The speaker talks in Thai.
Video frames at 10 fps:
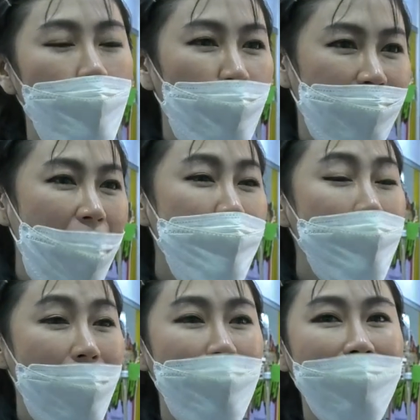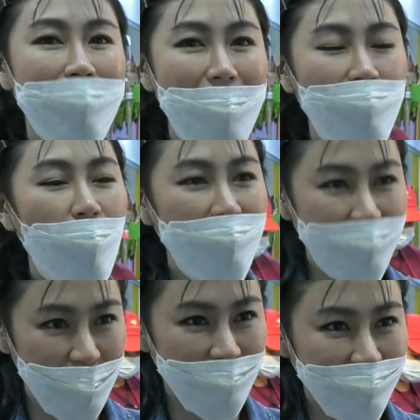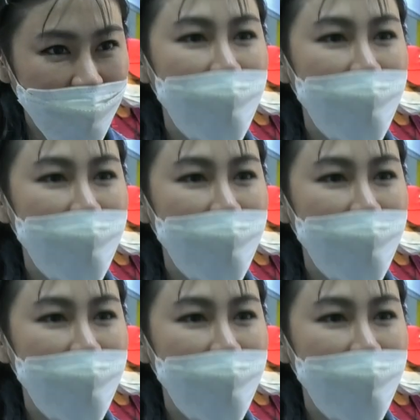หมุนได้ประมาณ 1,500 ชิ้น